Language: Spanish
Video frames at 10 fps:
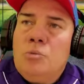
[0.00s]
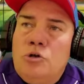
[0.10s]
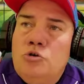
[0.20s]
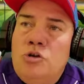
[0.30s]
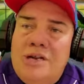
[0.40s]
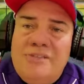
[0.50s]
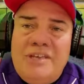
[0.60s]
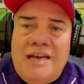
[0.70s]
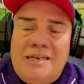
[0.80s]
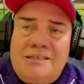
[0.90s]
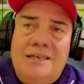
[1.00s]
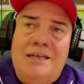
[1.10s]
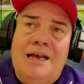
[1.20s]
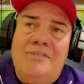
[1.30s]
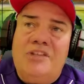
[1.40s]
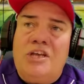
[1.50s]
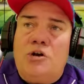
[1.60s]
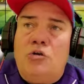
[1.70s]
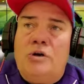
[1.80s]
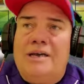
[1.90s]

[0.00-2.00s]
Junior Díaz, ese jardinero